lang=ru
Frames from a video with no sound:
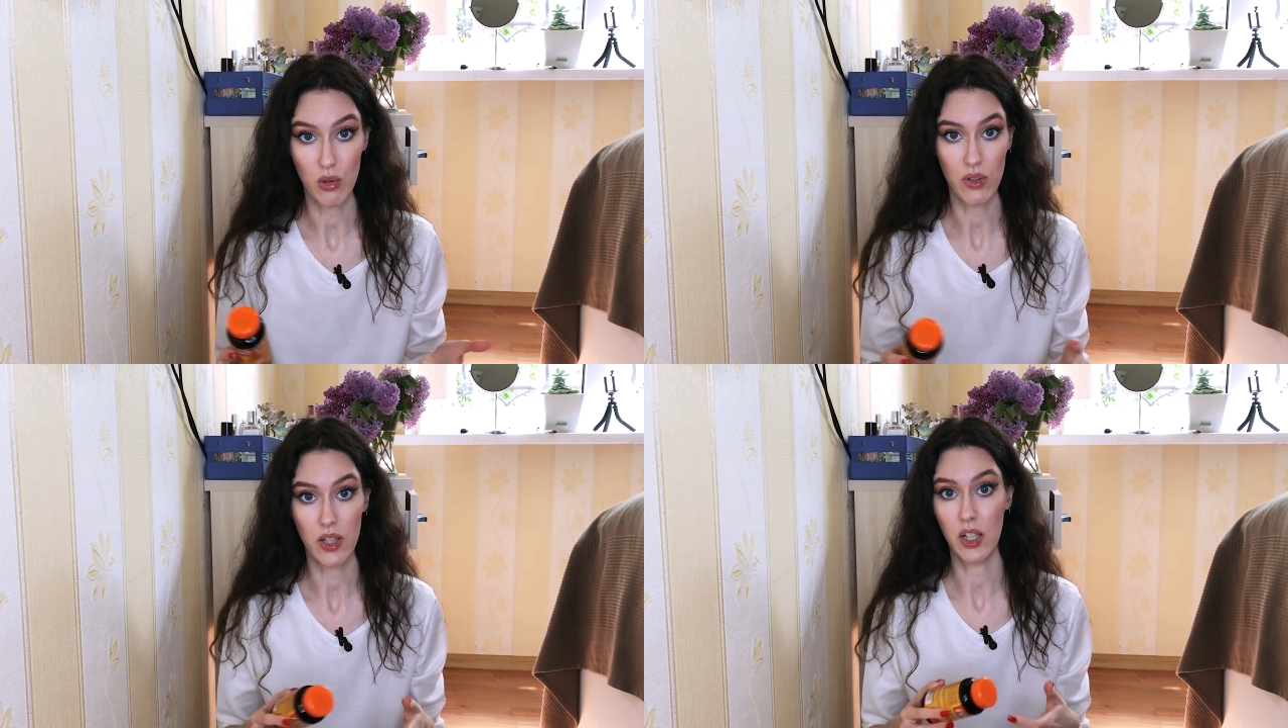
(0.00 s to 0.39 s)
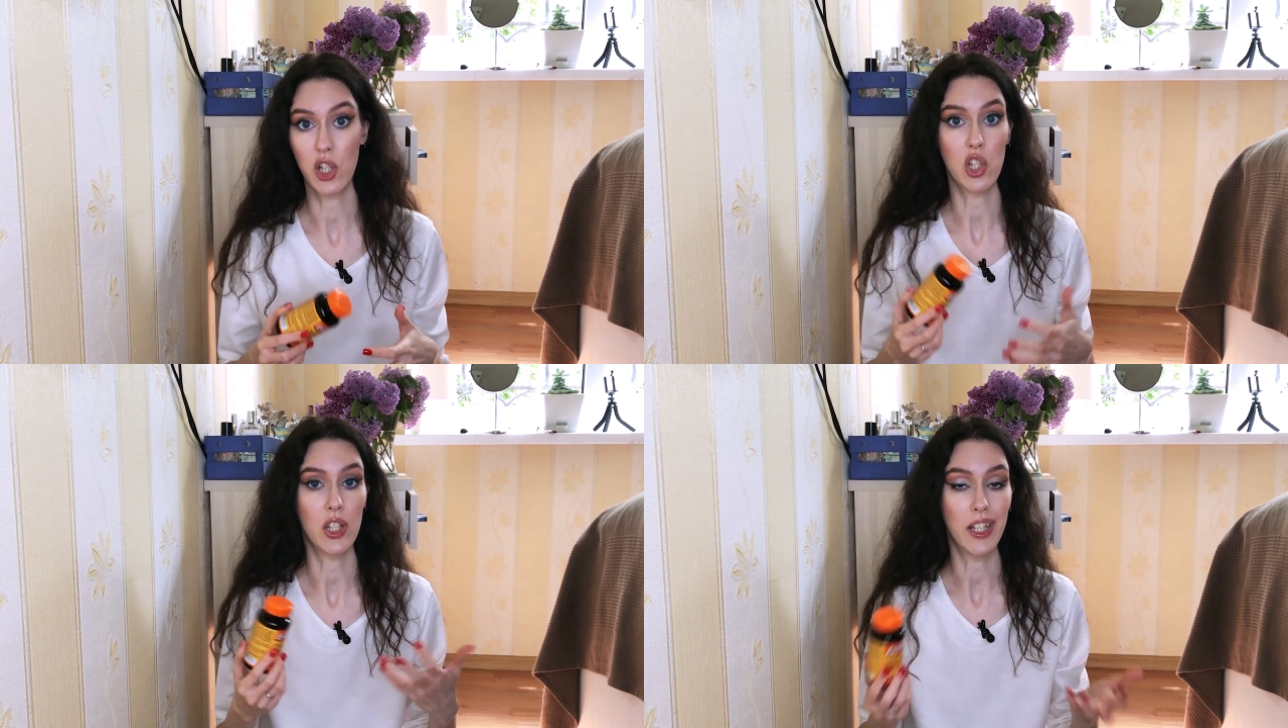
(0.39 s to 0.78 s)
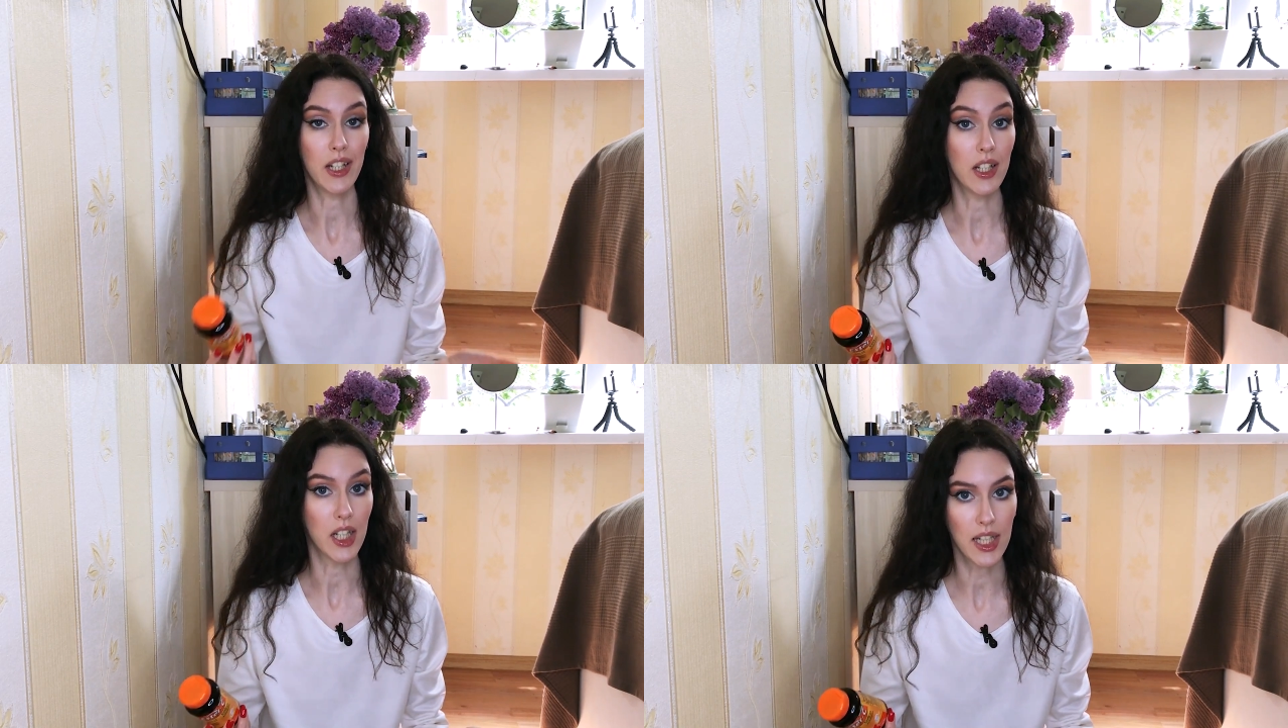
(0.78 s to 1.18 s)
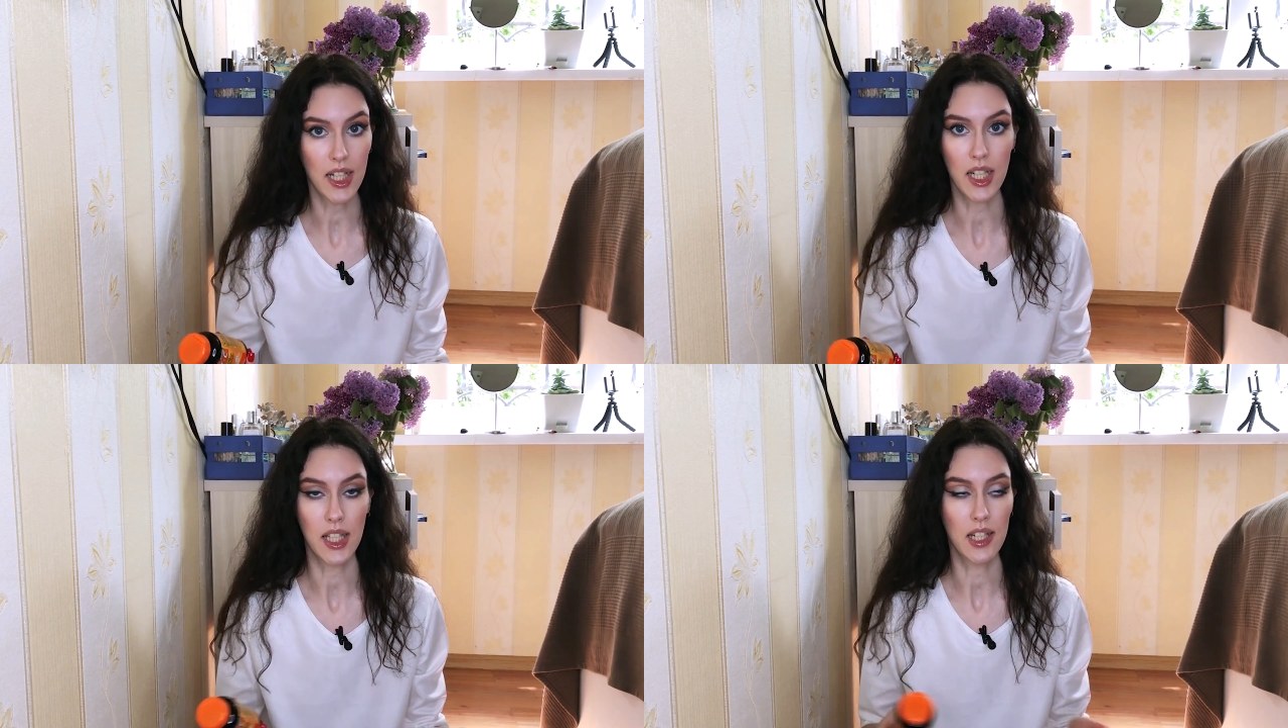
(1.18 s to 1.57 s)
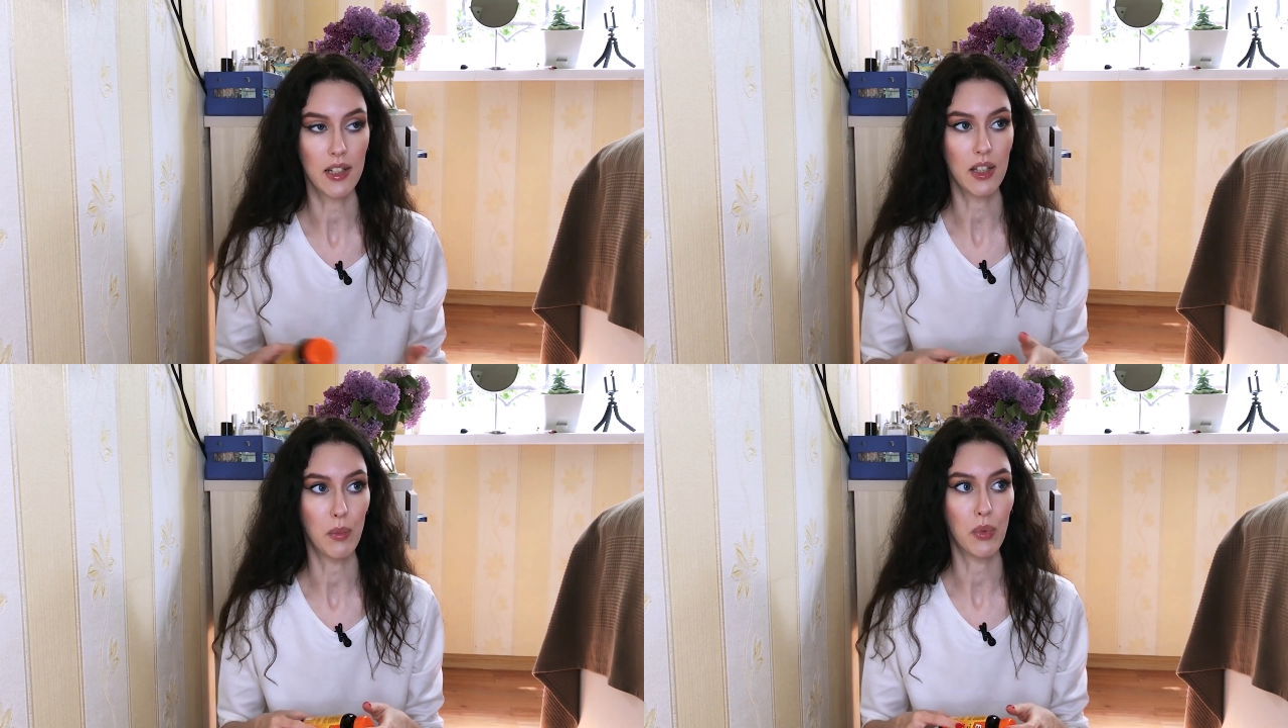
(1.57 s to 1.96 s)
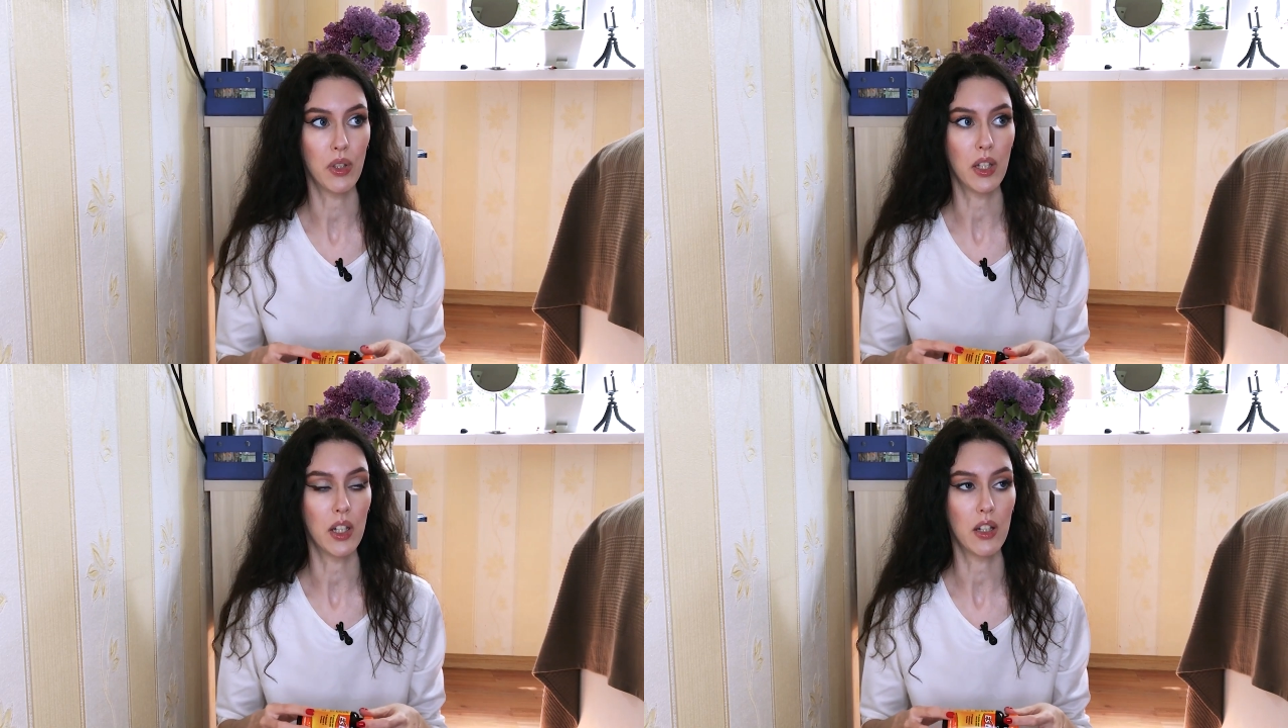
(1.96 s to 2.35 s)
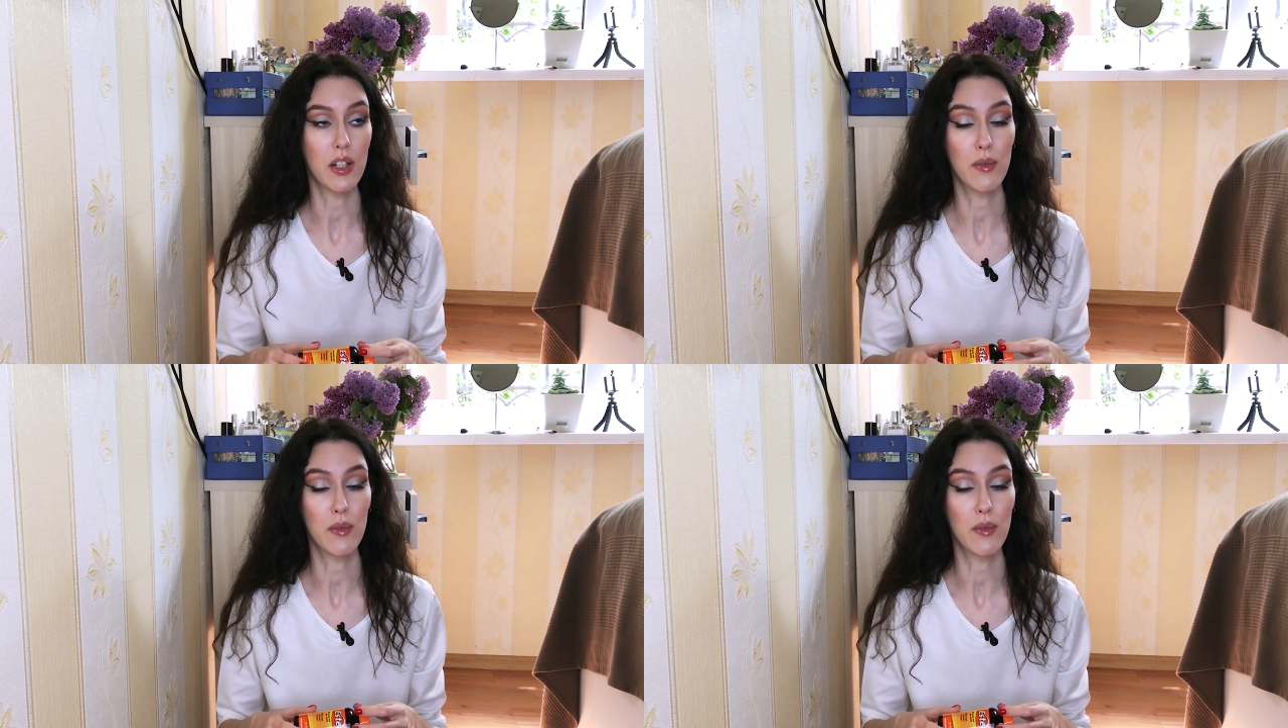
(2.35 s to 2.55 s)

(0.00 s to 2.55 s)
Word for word: если у вас, конечно, не аллергия и нет не